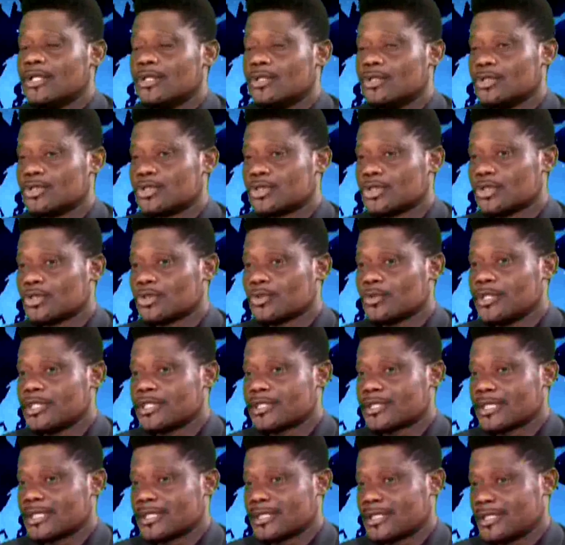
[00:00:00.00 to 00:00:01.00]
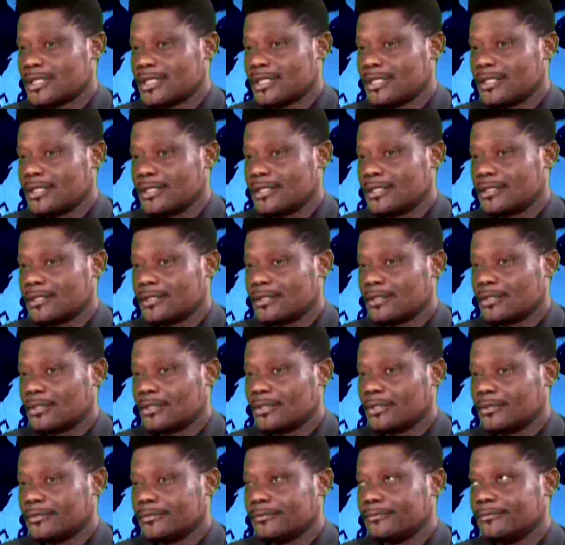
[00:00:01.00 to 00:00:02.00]
Aujourd'hui, il s'agit
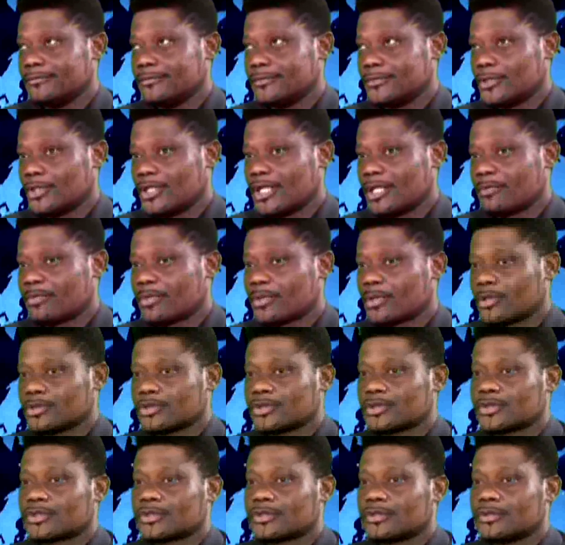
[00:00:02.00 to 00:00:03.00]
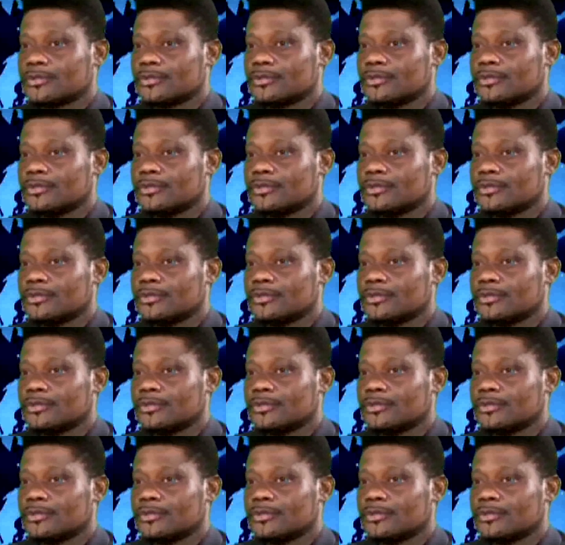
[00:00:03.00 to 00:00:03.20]
euh, de l'approche